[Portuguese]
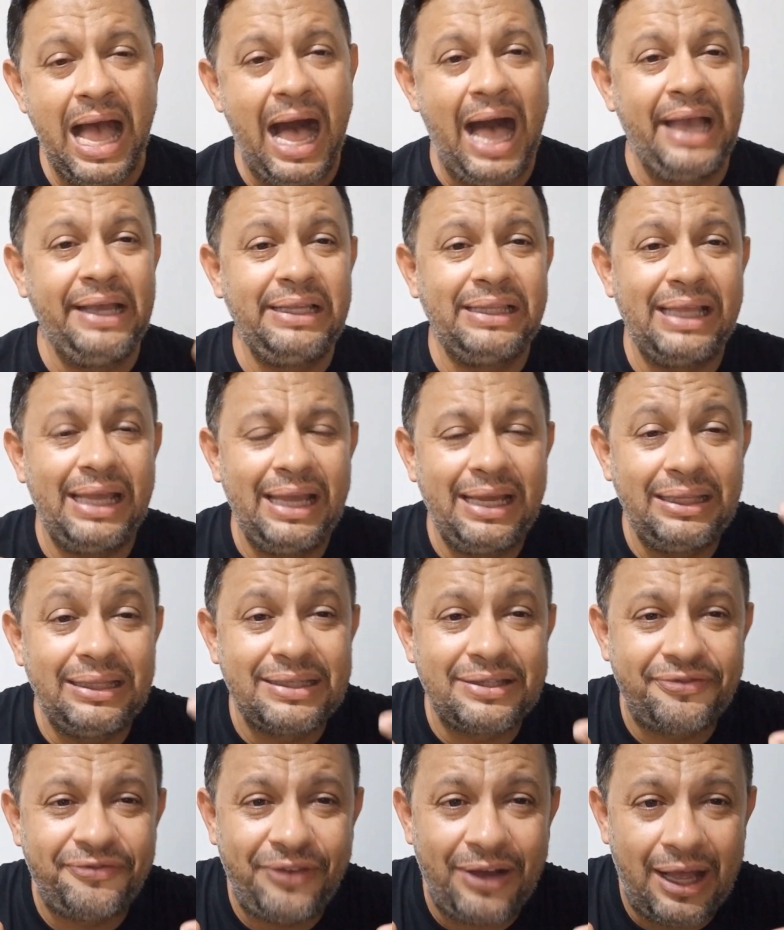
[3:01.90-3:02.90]
Ainda
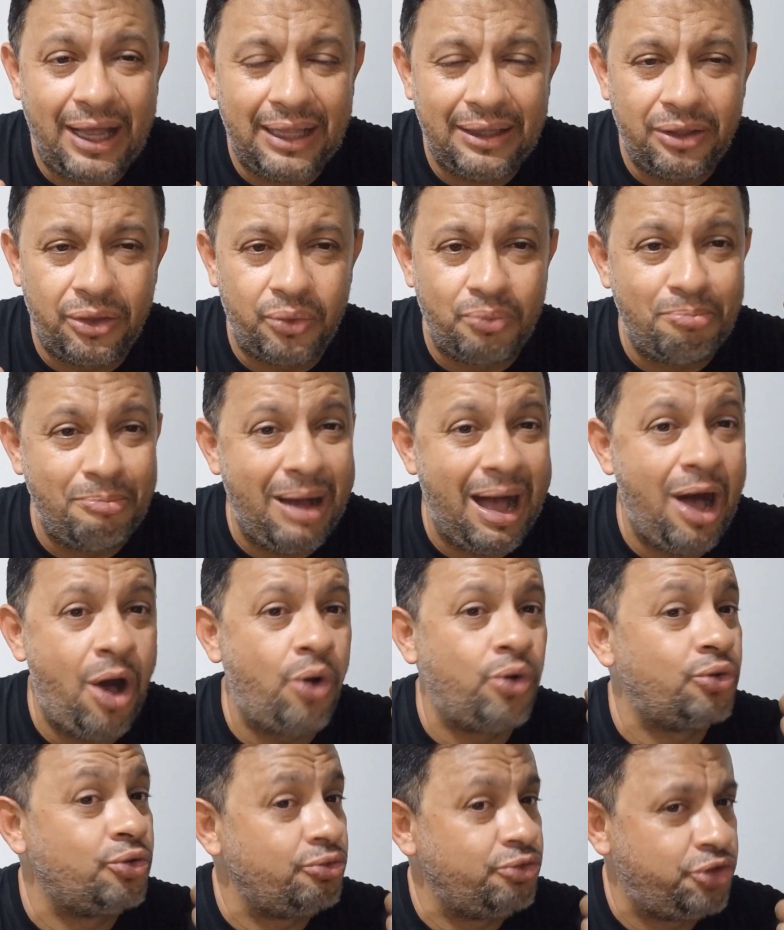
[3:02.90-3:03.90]
eles falam
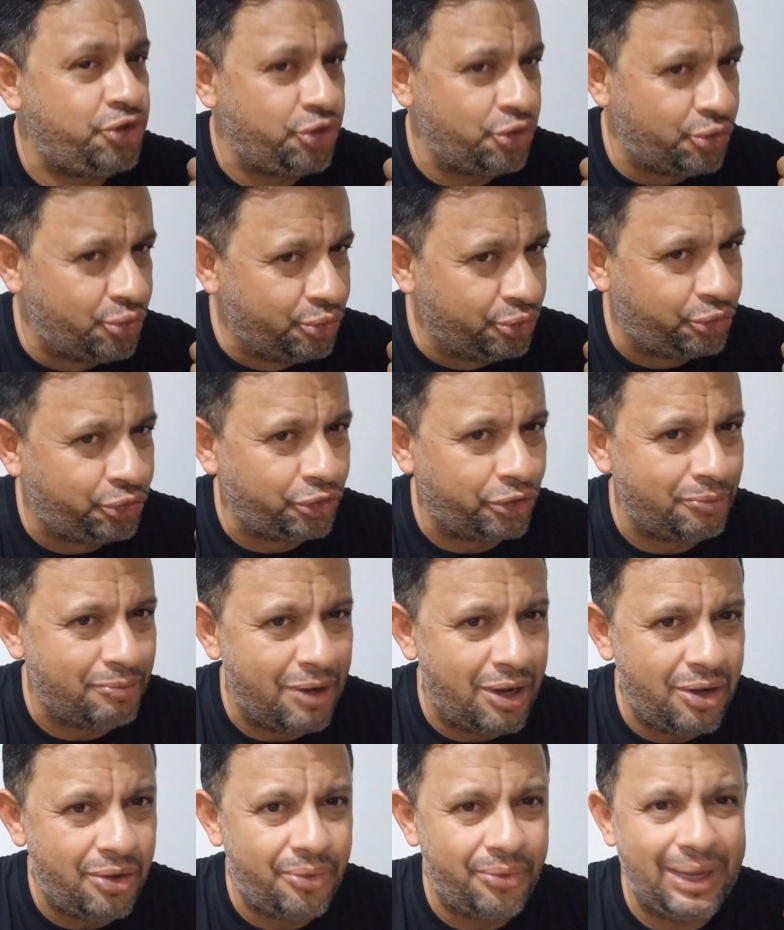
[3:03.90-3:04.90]
mal de outro
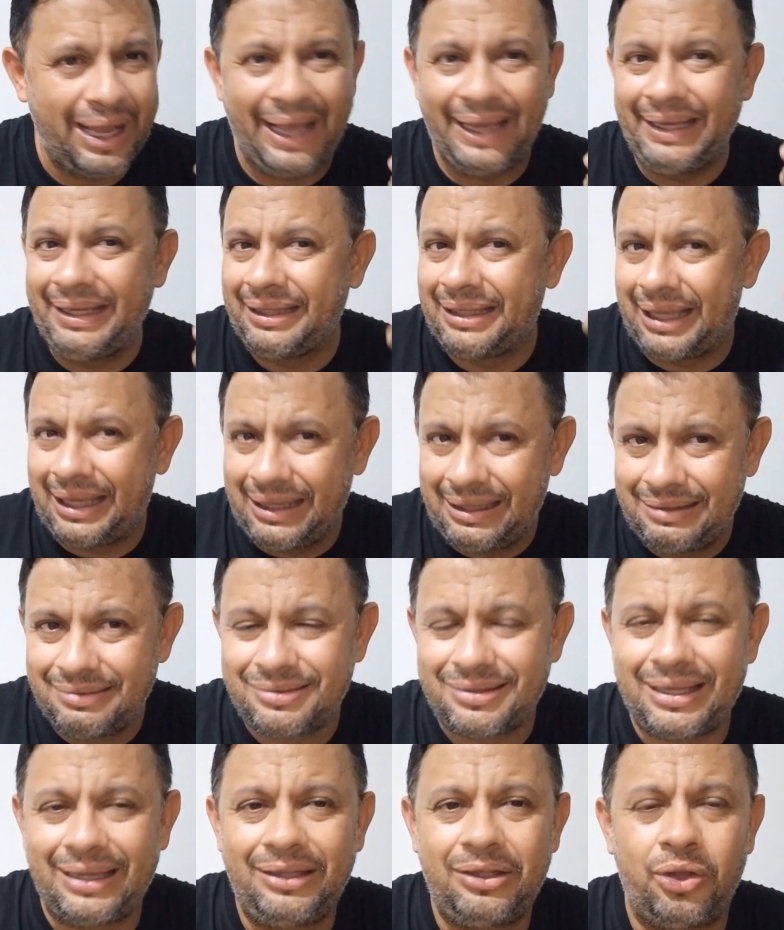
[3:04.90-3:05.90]
irmão, ainda
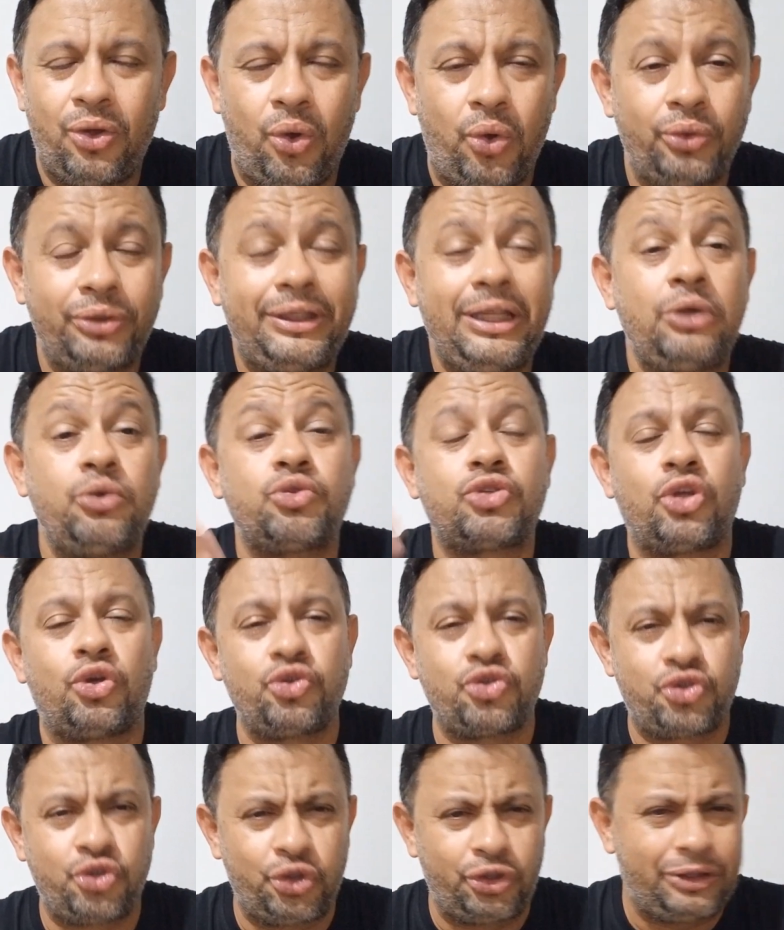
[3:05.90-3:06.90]
eles ainda odeiam uns
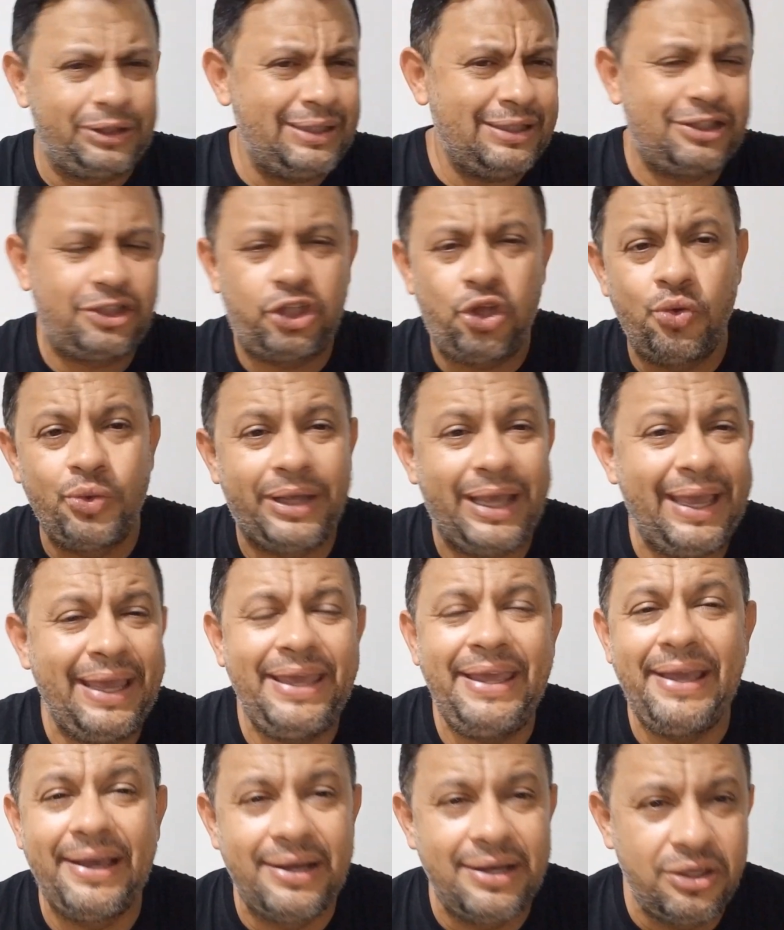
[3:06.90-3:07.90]
aos outros e estão
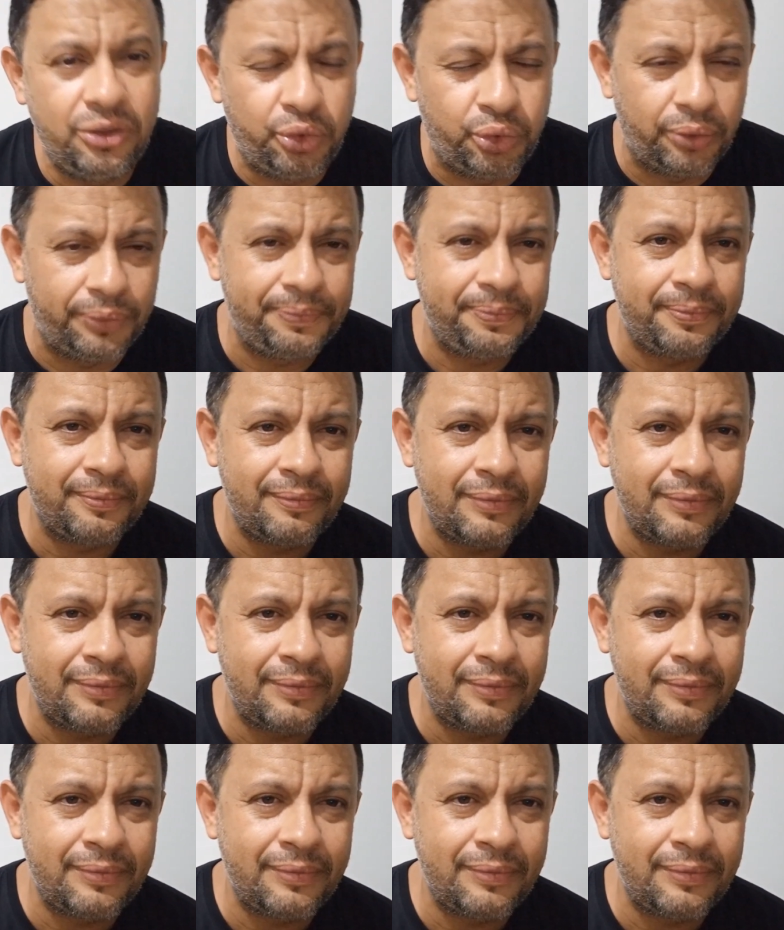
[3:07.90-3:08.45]
guerreando,